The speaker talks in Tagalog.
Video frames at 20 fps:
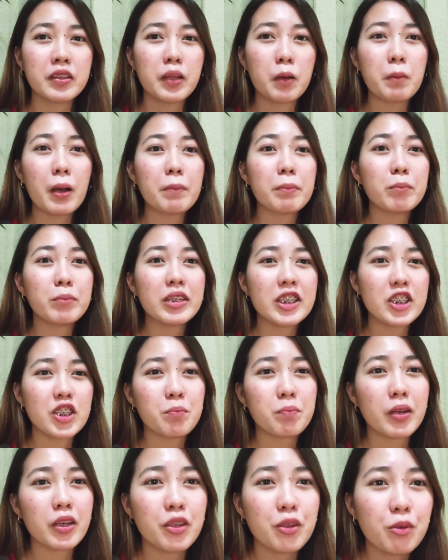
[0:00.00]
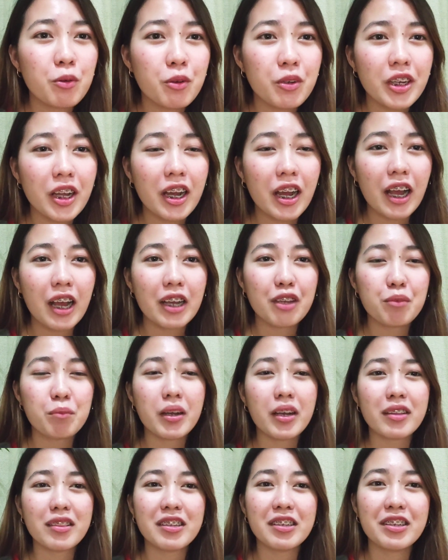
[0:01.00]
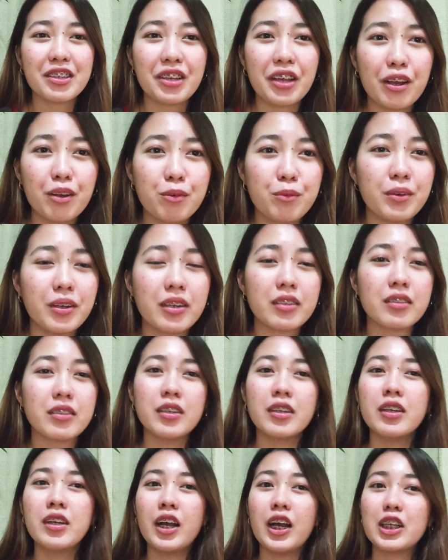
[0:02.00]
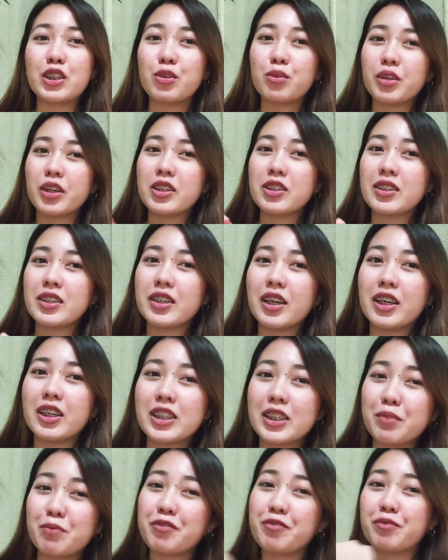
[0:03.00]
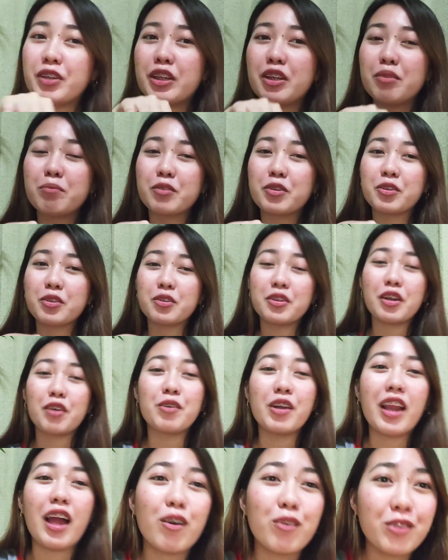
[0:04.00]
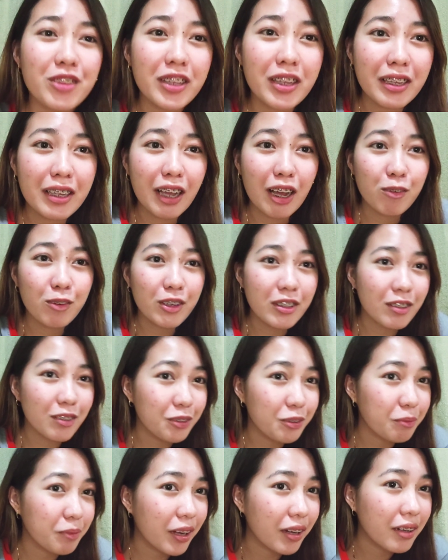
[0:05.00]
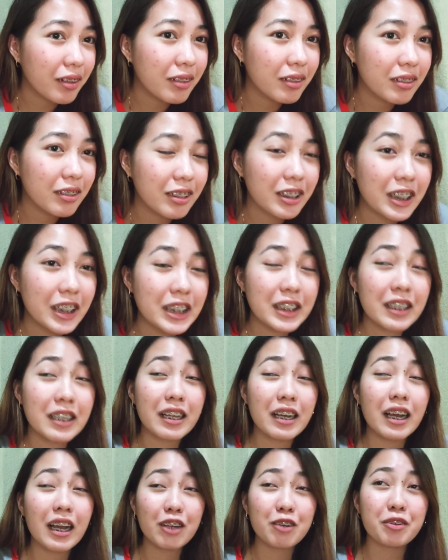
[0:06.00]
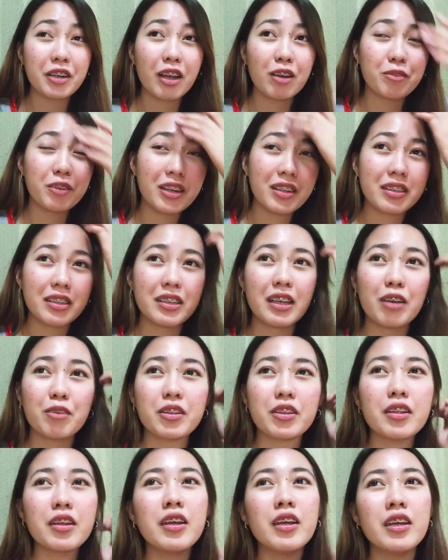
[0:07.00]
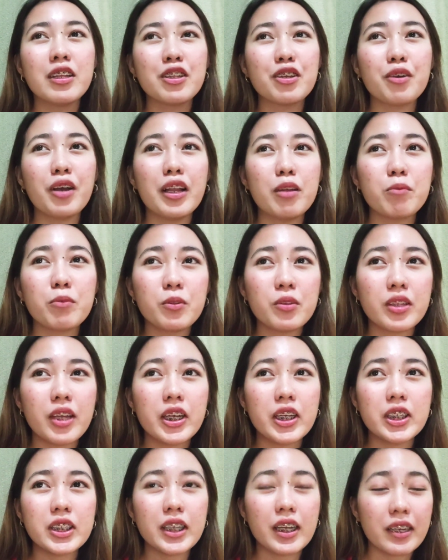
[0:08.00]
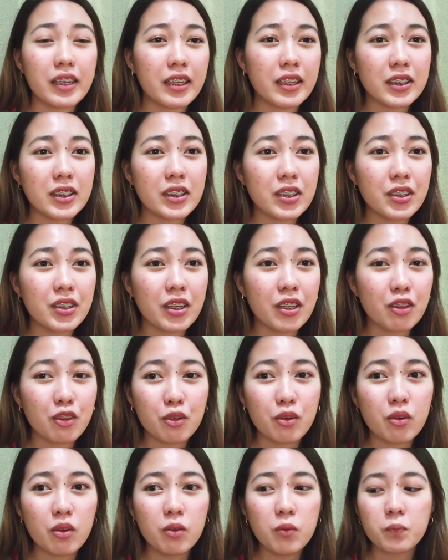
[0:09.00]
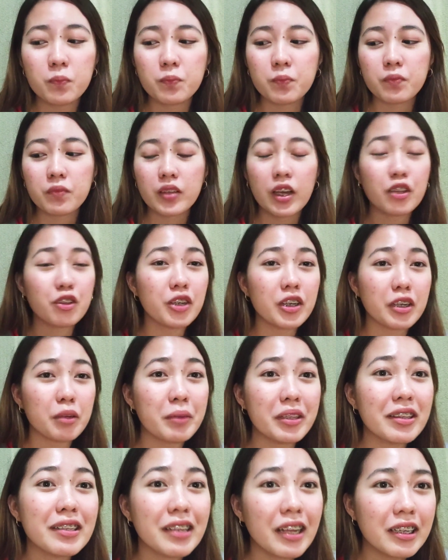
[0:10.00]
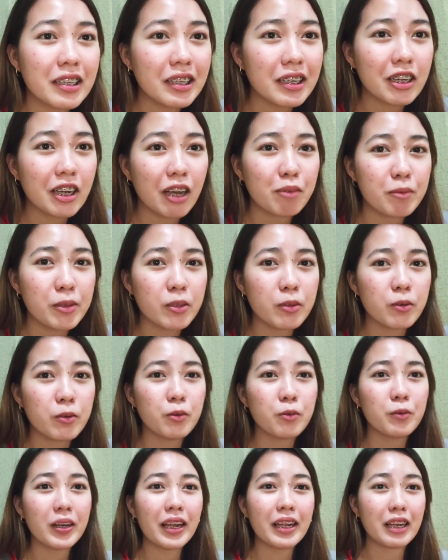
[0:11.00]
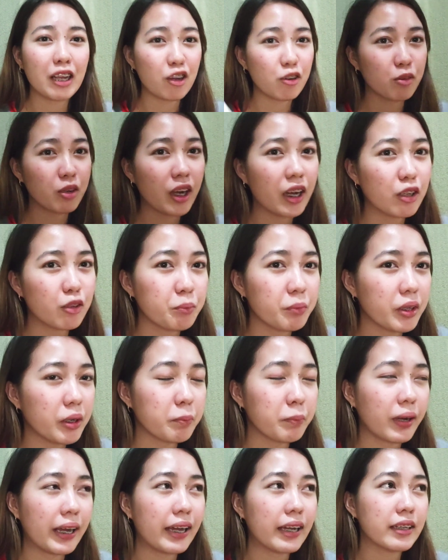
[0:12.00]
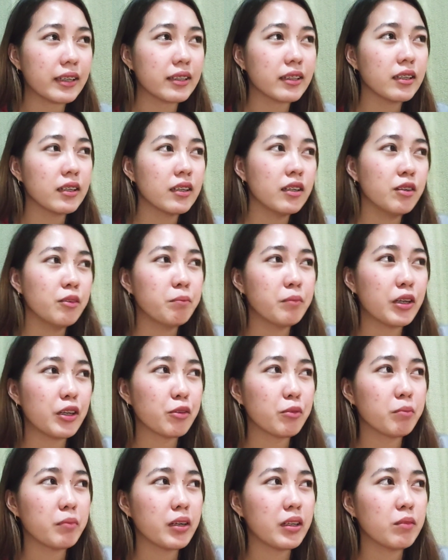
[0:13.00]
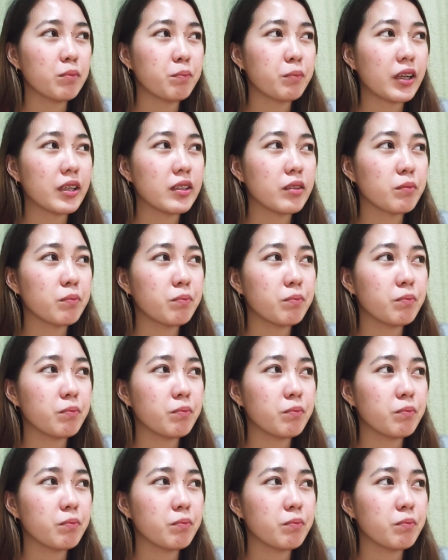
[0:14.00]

napapabilis ang paghinog ng aking mga tigyawat. As you can see guys, feeling ko to nang wala akong tigyawat, diba? Kasi ilang araw na ako walang tagyawat. Hindi ko alam kung dahil sa cleanser na to, ito lang naman din ang ginagamit ko. Wala na akong gaano pinapahid. Meron man pa,